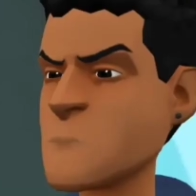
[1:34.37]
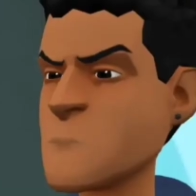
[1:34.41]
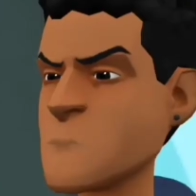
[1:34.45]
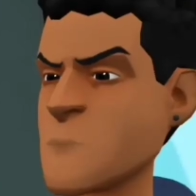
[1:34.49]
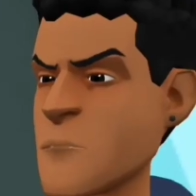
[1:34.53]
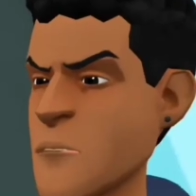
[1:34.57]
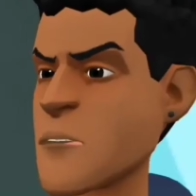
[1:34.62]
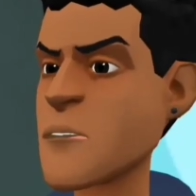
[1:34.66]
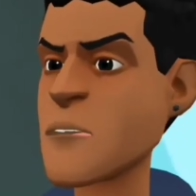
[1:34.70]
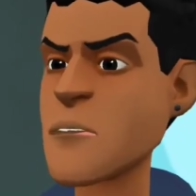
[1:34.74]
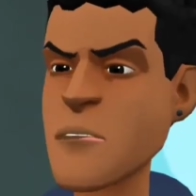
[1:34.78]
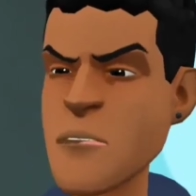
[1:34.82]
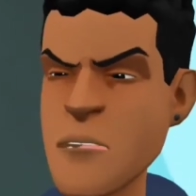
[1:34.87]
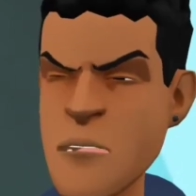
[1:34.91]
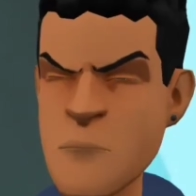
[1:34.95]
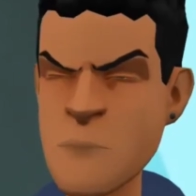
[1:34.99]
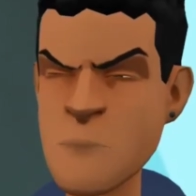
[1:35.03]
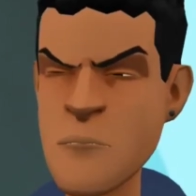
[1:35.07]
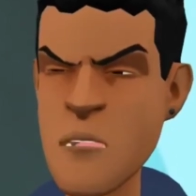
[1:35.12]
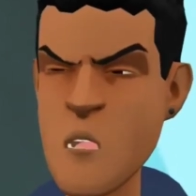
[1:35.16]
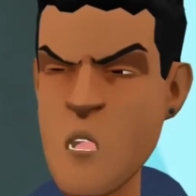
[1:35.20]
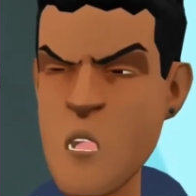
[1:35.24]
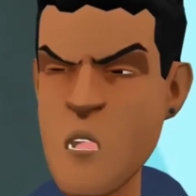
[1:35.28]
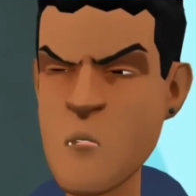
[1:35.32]
বন্ধু
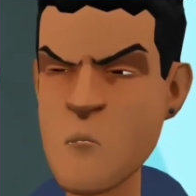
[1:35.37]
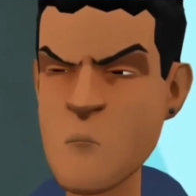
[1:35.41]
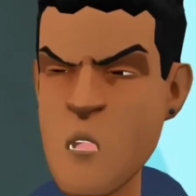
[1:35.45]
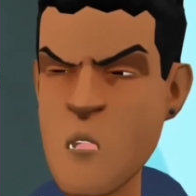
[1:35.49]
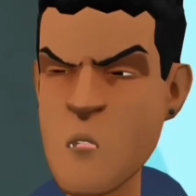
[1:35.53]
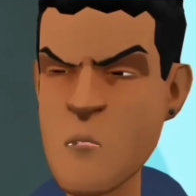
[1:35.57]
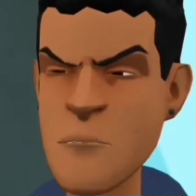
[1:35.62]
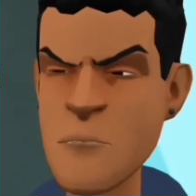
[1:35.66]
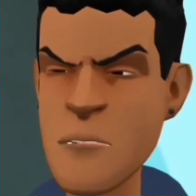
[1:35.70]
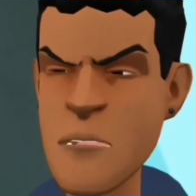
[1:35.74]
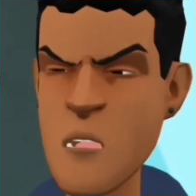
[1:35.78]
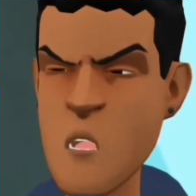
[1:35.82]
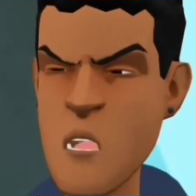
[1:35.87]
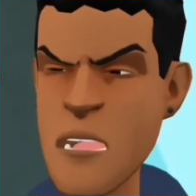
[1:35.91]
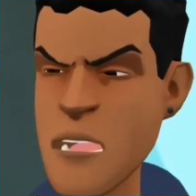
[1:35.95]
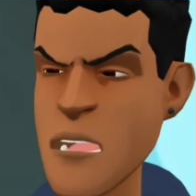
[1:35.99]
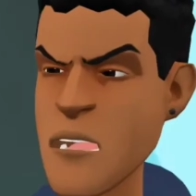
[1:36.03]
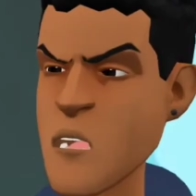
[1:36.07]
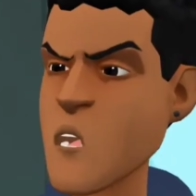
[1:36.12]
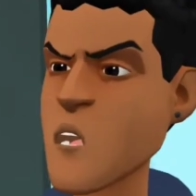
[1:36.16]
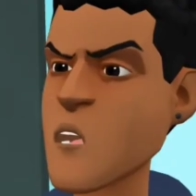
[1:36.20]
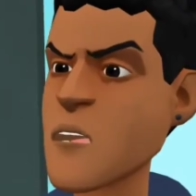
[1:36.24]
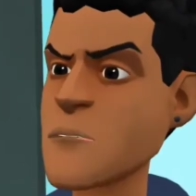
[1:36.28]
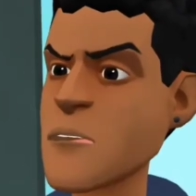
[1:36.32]
দিনকাল সবসময়
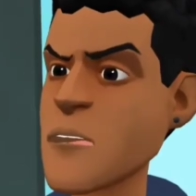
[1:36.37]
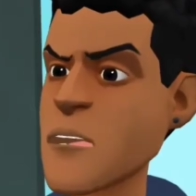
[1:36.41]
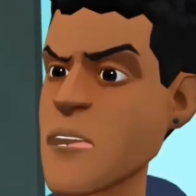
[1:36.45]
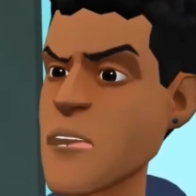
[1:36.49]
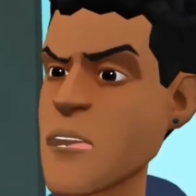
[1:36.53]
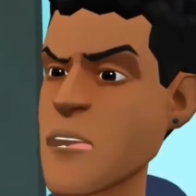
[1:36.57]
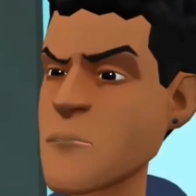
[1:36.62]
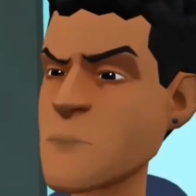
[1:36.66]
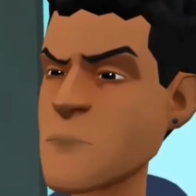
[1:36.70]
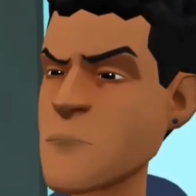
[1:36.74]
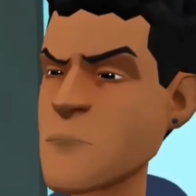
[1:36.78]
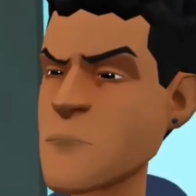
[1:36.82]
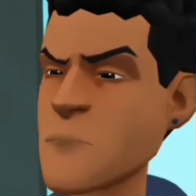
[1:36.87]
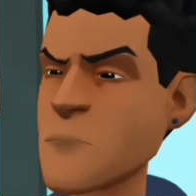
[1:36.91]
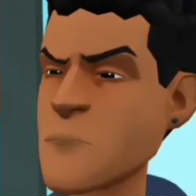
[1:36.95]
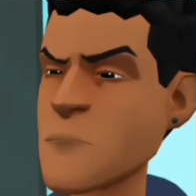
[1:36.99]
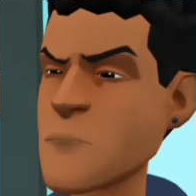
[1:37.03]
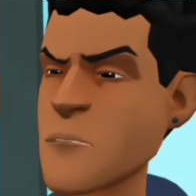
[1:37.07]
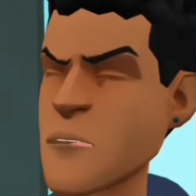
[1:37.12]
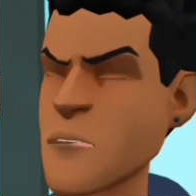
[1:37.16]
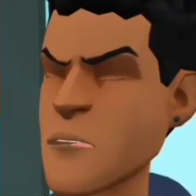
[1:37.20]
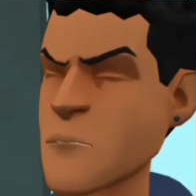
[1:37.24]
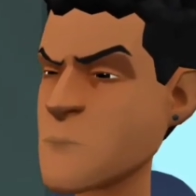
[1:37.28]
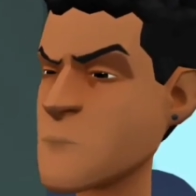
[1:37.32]
একই থাকে না
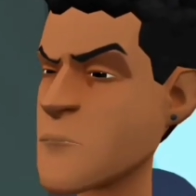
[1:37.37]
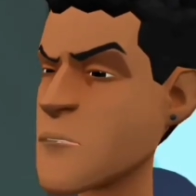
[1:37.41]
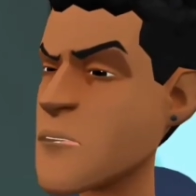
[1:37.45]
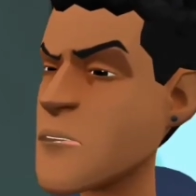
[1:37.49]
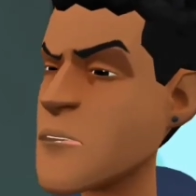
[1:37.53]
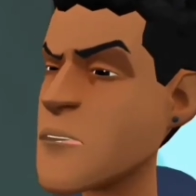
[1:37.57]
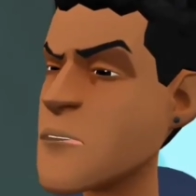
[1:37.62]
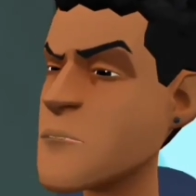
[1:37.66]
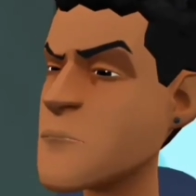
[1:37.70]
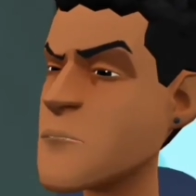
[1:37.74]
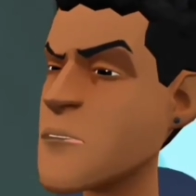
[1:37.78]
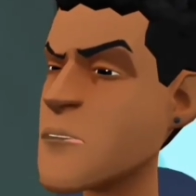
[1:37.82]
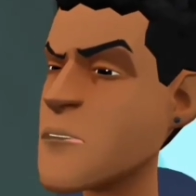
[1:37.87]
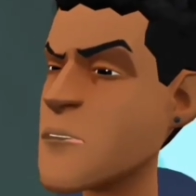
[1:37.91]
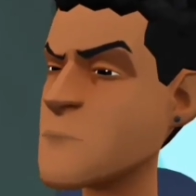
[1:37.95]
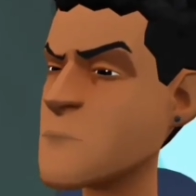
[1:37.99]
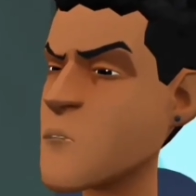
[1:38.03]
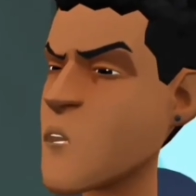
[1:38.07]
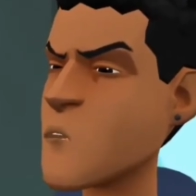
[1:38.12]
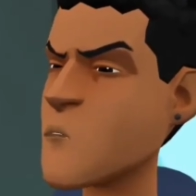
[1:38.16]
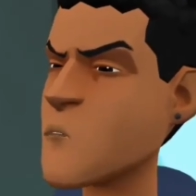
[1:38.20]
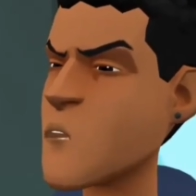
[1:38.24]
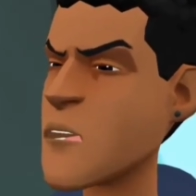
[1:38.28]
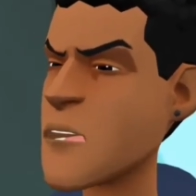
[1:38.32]
দিনকাল এখন
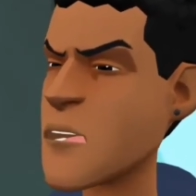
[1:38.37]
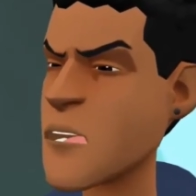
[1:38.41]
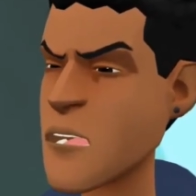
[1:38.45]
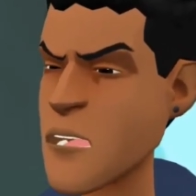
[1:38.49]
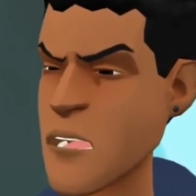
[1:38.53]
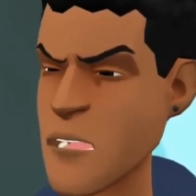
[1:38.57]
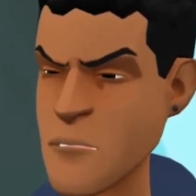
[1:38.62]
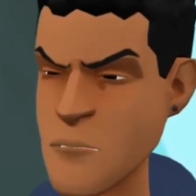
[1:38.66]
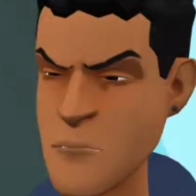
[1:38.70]
পাল্টে গেছে